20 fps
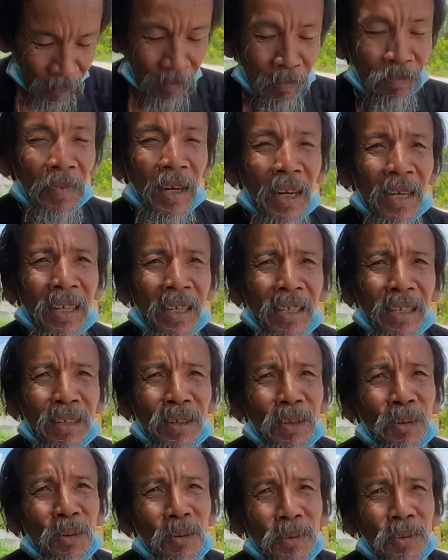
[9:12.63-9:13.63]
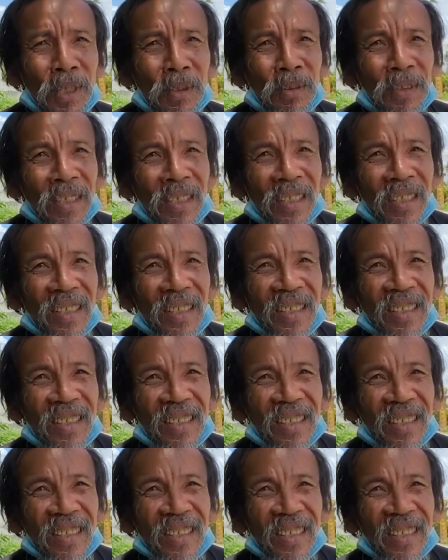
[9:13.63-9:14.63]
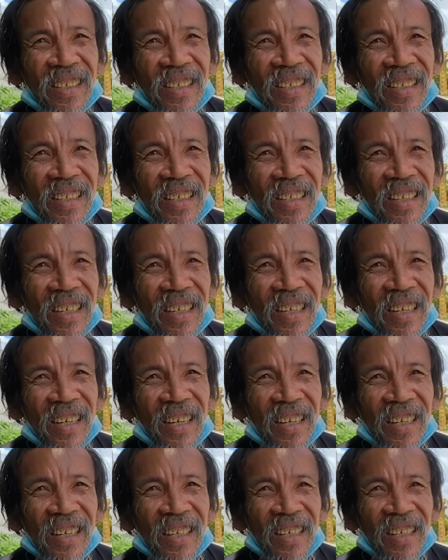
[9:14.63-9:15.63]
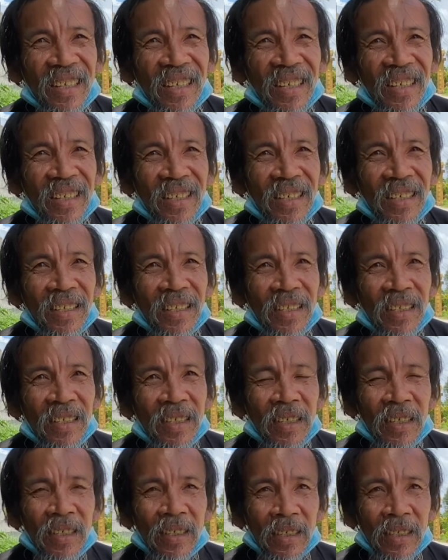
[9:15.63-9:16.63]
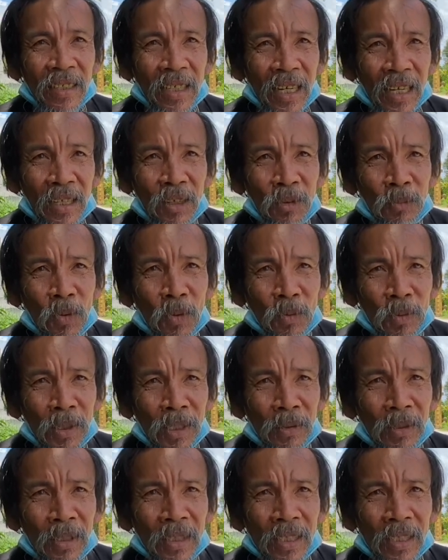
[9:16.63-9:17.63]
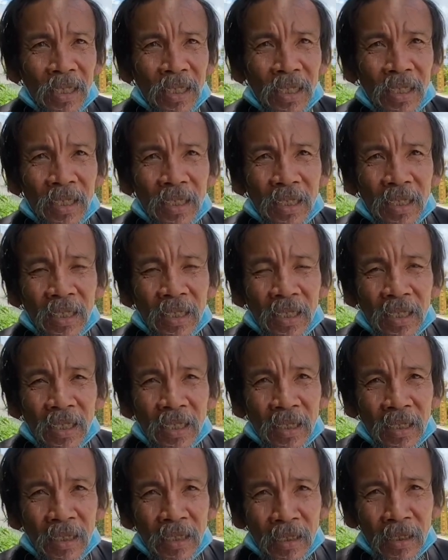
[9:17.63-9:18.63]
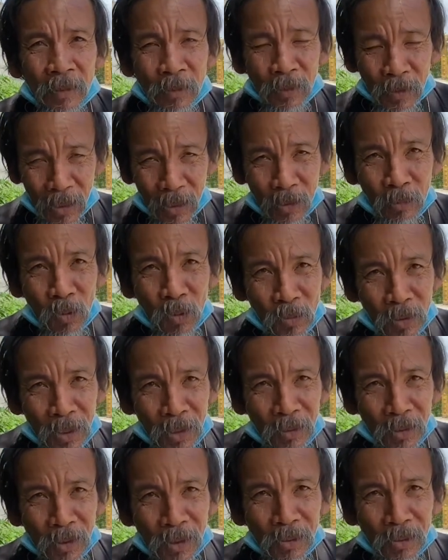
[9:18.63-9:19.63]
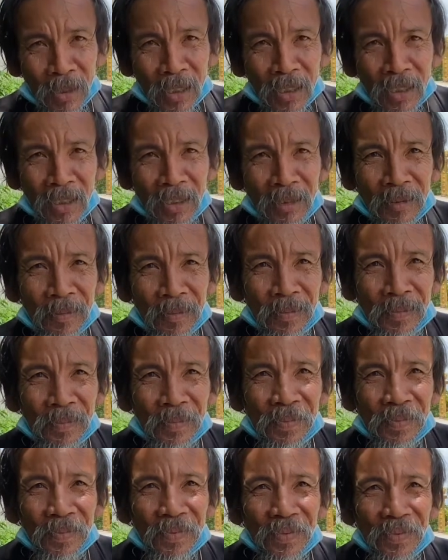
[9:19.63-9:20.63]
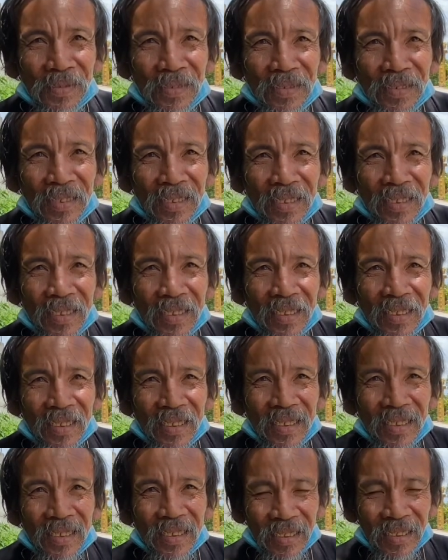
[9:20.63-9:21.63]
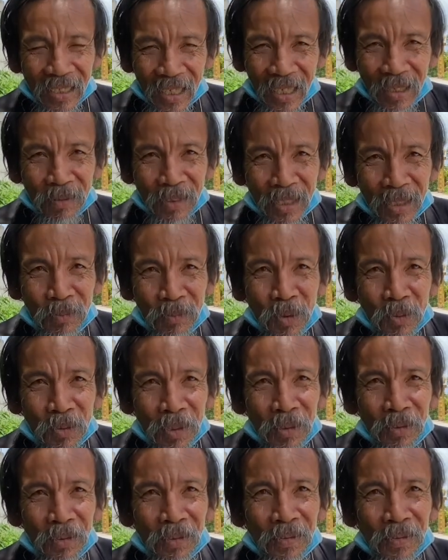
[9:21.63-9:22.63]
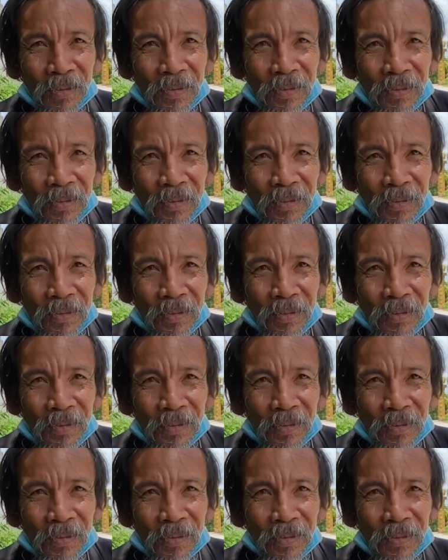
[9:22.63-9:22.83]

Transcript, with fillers: mà nó không đi vậy lâu hả chú ừ. hút ít thôi chú ơi hút ngày không bốn có hại sức khỏe nè ngày không bốn điếu tiêu chuẩn Nhà bốn đêm. Nhà đêm bốn đêm. Rồi